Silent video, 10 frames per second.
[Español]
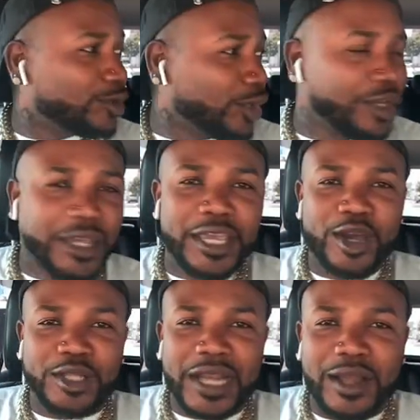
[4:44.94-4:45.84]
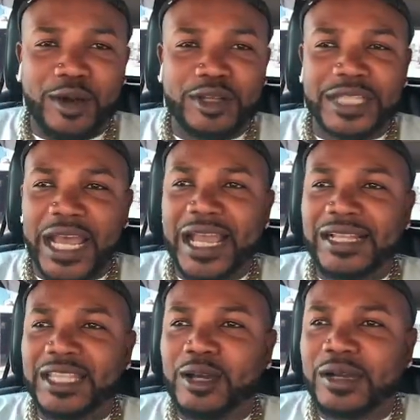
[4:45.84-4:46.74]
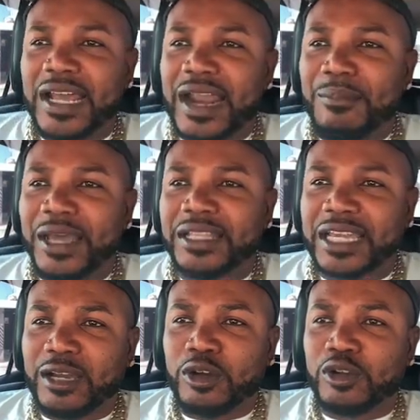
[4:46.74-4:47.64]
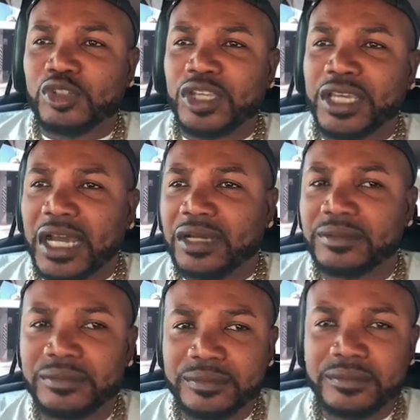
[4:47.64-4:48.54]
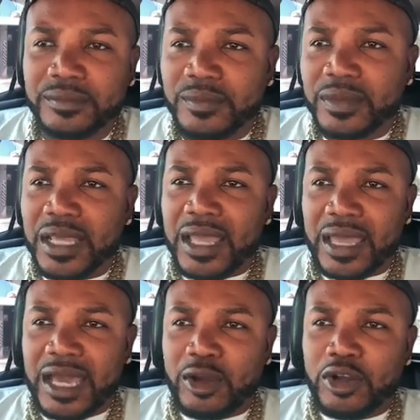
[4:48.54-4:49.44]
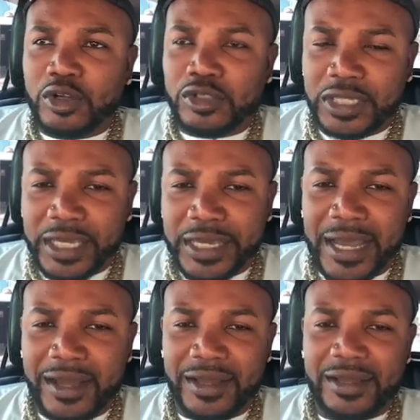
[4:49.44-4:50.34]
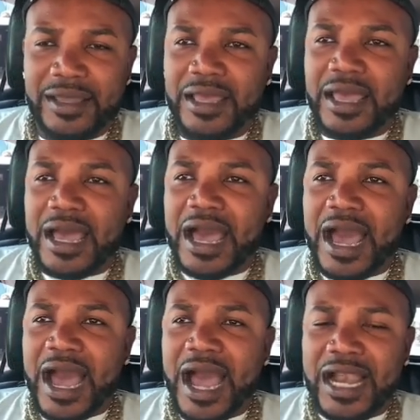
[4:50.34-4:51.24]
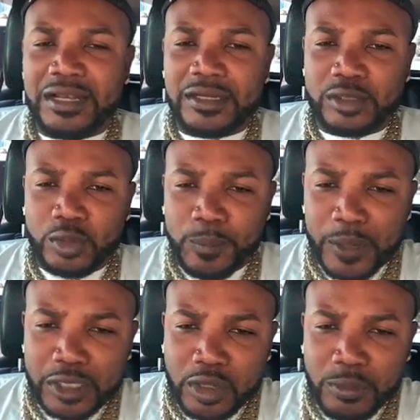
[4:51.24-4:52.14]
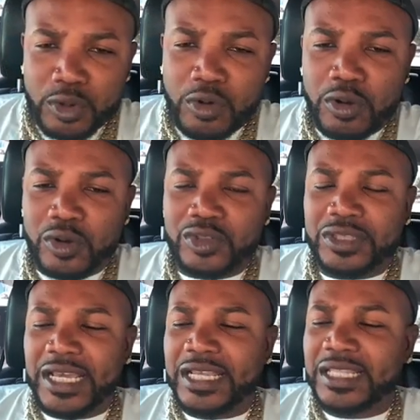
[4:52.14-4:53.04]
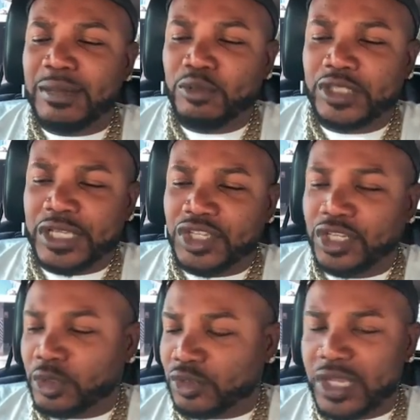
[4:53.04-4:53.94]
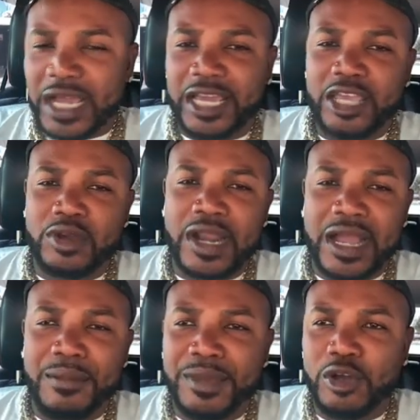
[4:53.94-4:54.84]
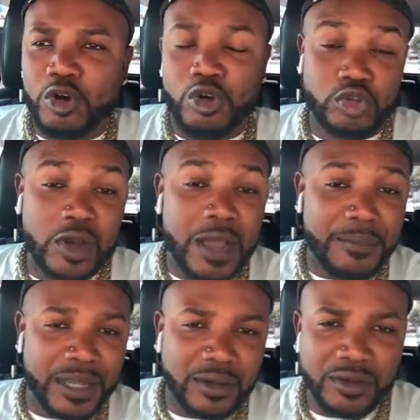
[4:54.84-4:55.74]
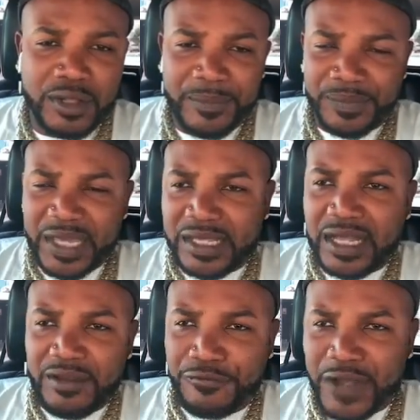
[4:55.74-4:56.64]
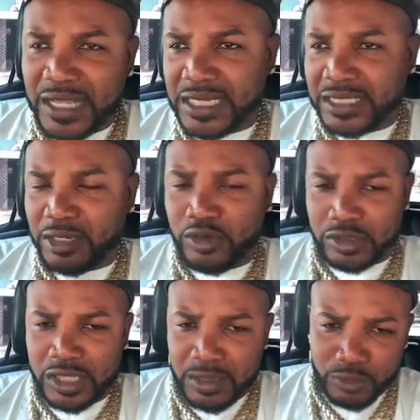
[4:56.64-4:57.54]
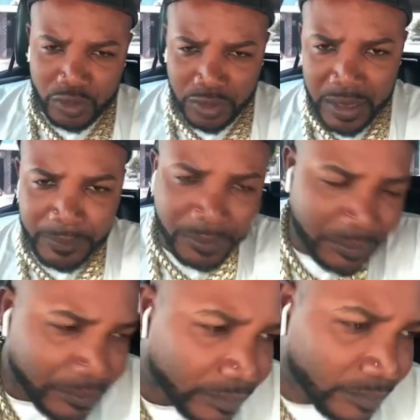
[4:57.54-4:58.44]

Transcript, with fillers: Sí, y otra cosa, él dijo claramente que conocía, que conocía al supuesto brujo desde muchachito. O sea que ellos eran amigos o son amigos desde la infancia, se conocen de mucho tiempo.